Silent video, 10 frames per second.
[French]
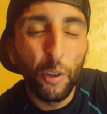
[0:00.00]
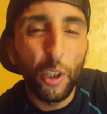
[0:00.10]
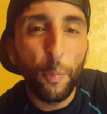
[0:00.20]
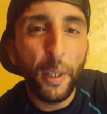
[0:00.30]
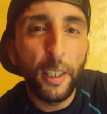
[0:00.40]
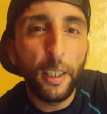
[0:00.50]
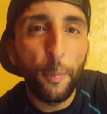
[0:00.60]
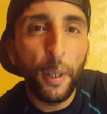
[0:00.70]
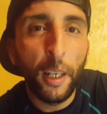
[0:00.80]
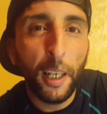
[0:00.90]
Je sais pas s'il
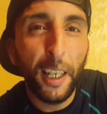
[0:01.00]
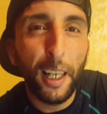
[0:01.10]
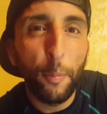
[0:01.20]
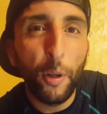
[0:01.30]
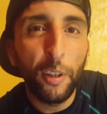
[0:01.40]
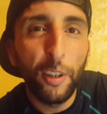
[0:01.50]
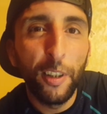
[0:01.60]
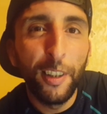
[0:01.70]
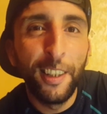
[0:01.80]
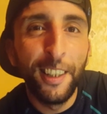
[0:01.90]
s'appelle Eric
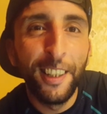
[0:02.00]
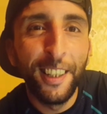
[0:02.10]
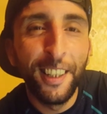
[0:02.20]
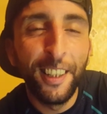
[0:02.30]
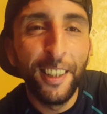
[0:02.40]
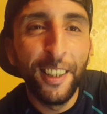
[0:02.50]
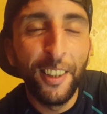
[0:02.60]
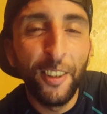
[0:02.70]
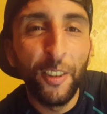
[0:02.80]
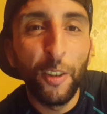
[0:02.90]
Laporte.
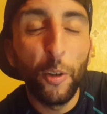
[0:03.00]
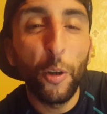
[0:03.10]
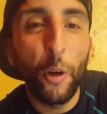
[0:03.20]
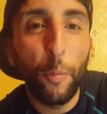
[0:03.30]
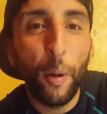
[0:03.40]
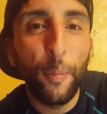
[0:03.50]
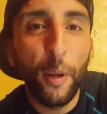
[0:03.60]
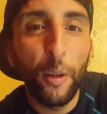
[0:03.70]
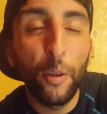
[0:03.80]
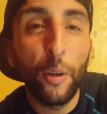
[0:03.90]
Le grand,
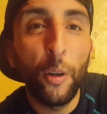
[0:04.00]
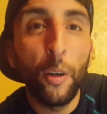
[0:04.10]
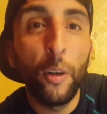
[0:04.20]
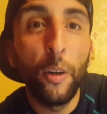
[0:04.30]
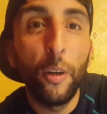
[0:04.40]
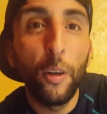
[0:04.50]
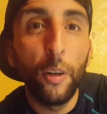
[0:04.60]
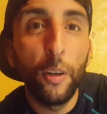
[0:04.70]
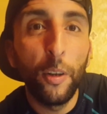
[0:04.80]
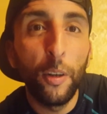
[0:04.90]
euh, le grand
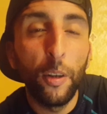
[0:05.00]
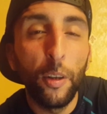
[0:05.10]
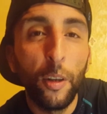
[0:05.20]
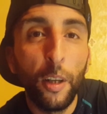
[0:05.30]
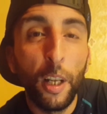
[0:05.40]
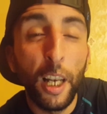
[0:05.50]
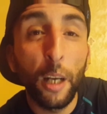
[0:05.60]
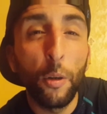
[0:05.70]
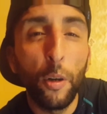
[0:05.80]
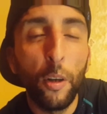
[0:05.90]
euh,
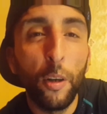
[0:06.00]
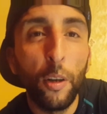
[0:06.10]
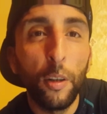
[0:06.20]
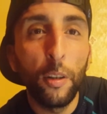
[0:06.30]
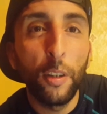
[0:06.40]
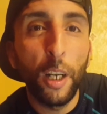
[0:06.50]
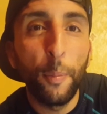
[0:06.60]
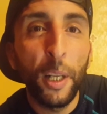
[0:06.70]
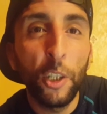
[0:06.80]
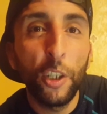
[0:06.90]
la euh, de la
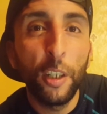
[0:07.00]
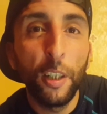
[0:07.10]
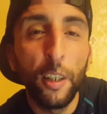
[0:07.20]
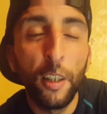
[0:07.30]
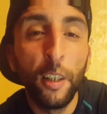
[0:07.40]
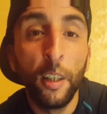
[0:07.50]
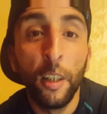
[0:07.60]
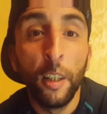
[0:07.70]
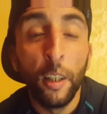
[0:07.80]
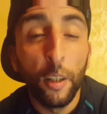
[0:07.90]
Belge.
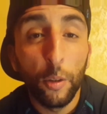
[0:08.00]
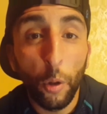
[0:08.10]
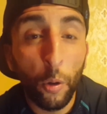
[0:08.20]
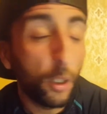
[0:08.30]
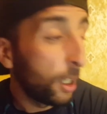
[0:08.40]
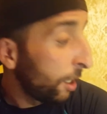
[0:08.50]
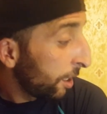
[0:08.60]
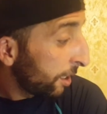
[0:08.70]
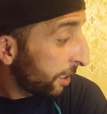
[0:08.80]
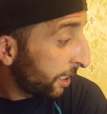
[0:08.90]
Donc,
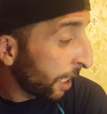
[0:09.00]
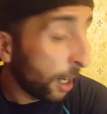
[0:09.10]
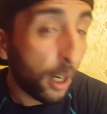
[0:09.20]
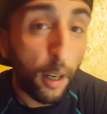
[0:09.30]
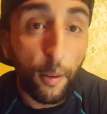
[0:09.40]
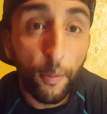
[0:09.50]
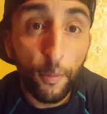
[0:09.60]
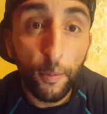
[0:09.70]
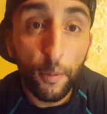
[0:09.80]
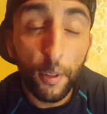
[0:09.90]
ça,
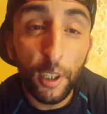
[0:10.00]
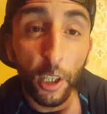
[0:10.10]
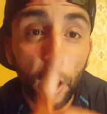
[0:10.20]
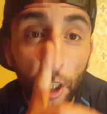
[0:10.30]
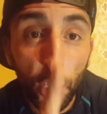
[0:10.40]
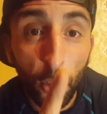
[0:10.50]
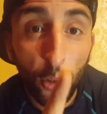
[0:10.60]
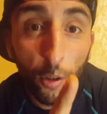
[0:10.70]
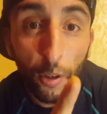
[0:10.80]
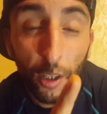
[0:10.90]
Didier
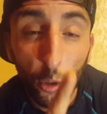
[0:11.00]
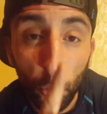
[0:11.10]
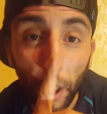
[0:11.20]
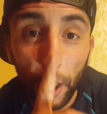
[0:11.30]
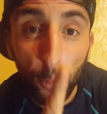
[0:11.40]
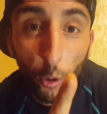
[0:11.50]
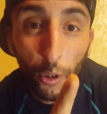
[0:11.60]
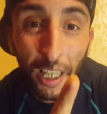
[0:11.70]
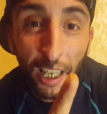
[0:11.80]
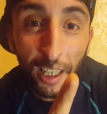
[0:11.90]
Deschamps, toi qui me
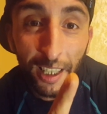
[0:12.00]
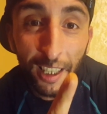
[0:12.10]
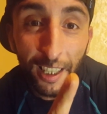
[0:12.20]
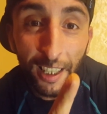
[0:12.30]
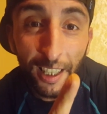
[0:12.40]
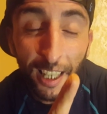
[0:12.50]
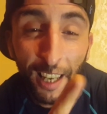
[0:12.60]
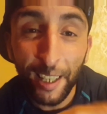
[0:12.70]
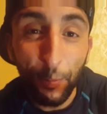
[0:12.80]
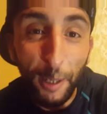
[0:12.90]
regardes
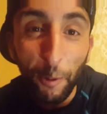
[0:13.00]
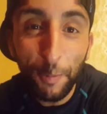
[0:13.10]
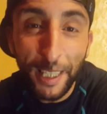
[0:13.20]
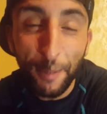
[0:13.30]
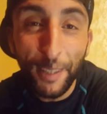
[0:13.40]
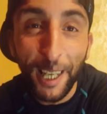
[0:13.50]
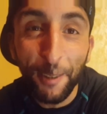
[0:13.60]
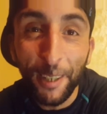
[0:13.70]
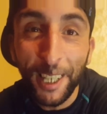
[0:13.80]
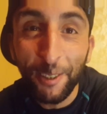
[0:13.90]
avec mes gros biceps, I
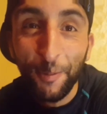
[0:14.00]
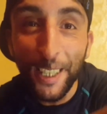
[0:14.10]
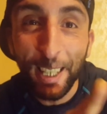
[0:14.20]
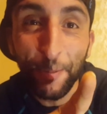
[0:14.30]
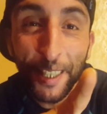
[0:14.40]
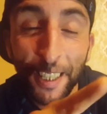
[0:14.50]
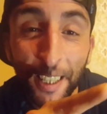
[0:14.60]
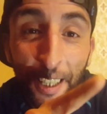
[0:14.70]
à biceps,